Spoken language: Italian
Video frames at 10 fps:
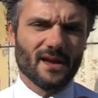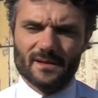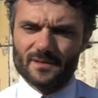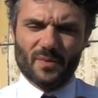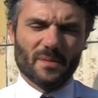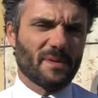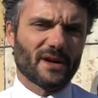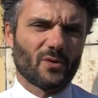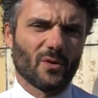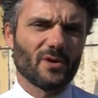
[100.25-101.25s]
eh, i propri
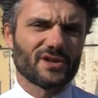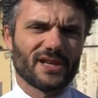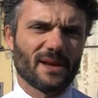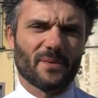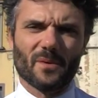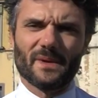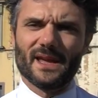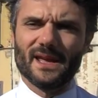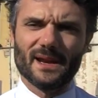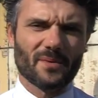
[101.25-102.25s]
percorsi, le
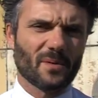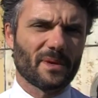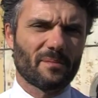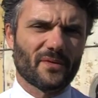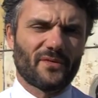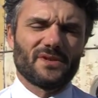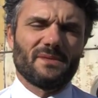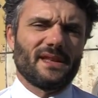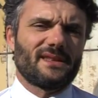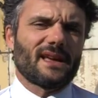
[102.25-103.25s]
proprie, le propri
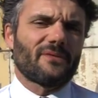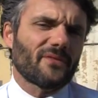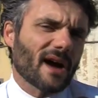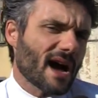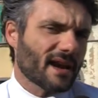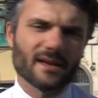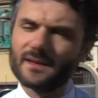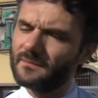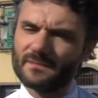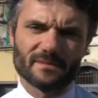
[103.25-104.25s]
approfondimenti da
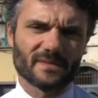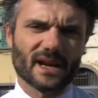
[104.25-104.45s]
fare, un mm,